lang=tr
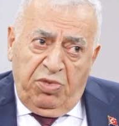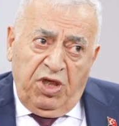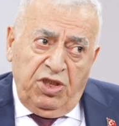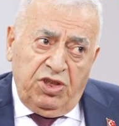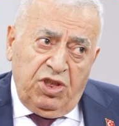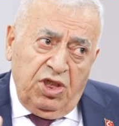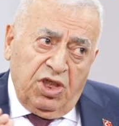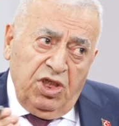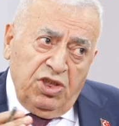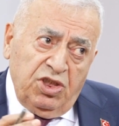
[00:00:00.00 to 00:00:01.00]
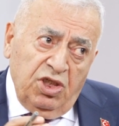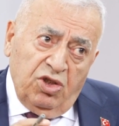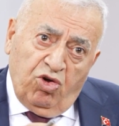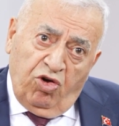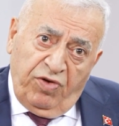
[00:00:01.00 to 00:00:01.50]
birinci,
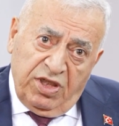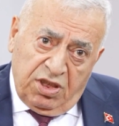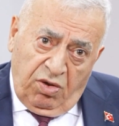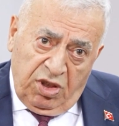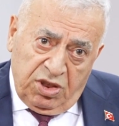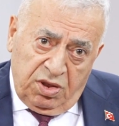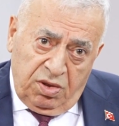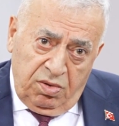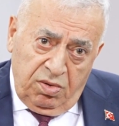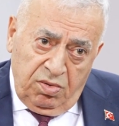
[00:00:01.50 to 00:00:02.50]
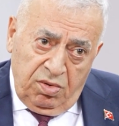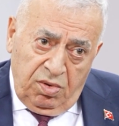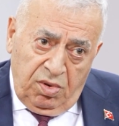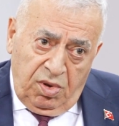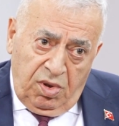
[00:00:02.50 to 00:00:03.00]
ikinci Körfez Savaşı,
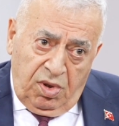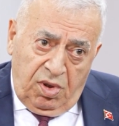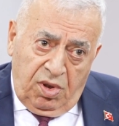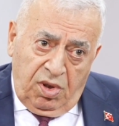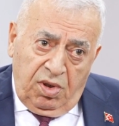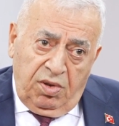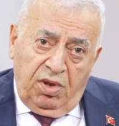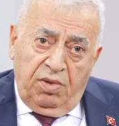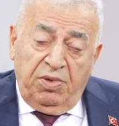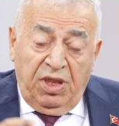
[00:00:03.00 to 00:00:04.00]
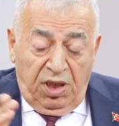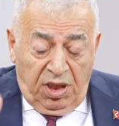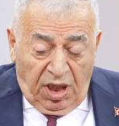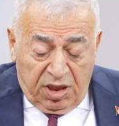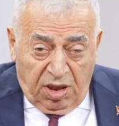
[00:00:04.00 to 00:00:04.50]
e,
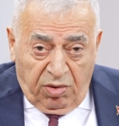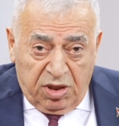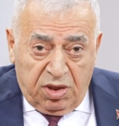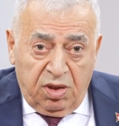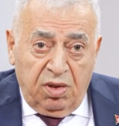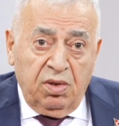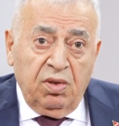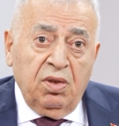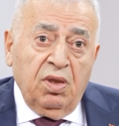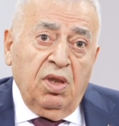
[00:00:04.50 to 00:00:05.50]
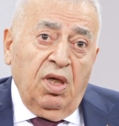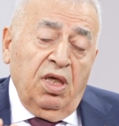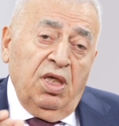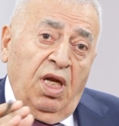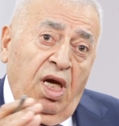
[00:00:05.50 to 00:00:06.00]
Irak Savaşı,
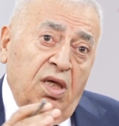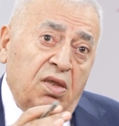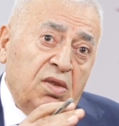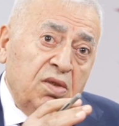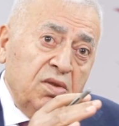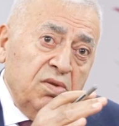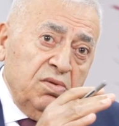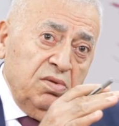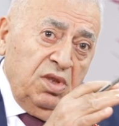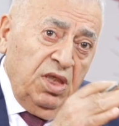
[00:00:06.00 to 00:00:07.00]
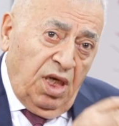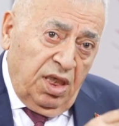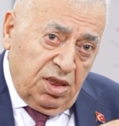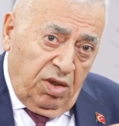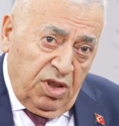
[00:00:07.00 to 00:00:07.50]
Irak, e,
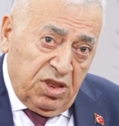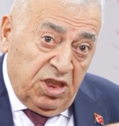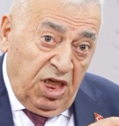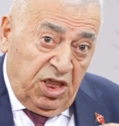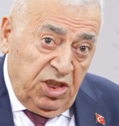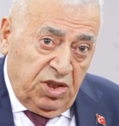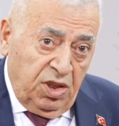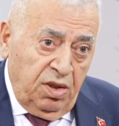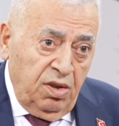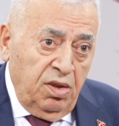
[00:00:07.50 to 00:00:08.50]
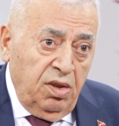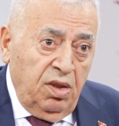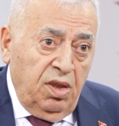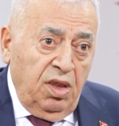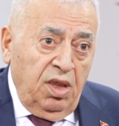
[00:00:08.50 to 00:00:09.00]
İran Savaşı 8 yıl,
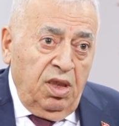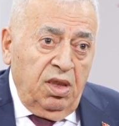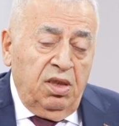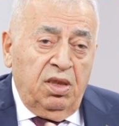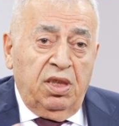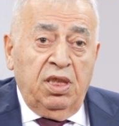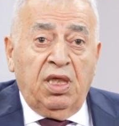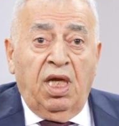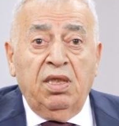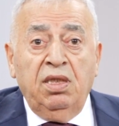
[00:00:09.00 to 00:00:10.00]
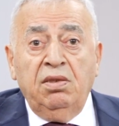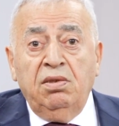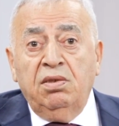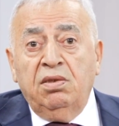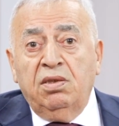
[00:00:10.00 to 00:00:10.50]
e,
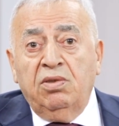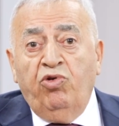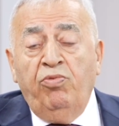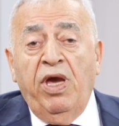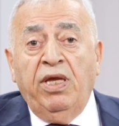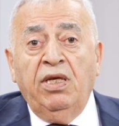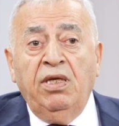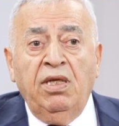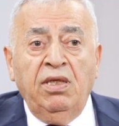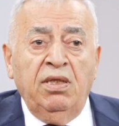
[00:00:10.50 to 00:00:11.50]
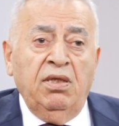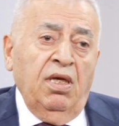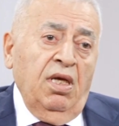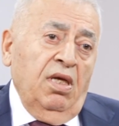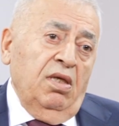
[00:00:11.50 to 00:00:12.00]
İran'ın e, Hümeyni'nin
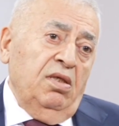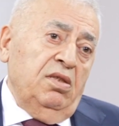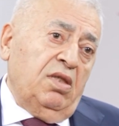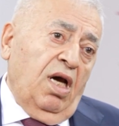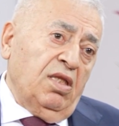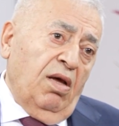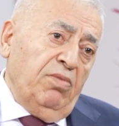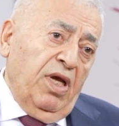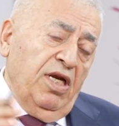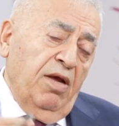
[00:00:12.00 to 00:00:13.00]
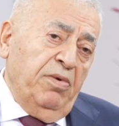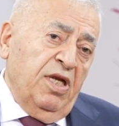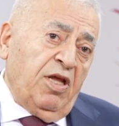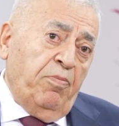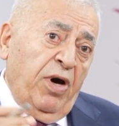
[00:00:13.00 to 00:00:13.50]
işte adamlarıyla
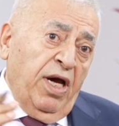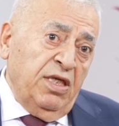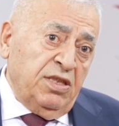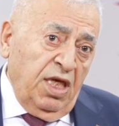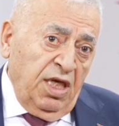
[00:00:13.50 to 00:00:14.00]
birlikte Paris'te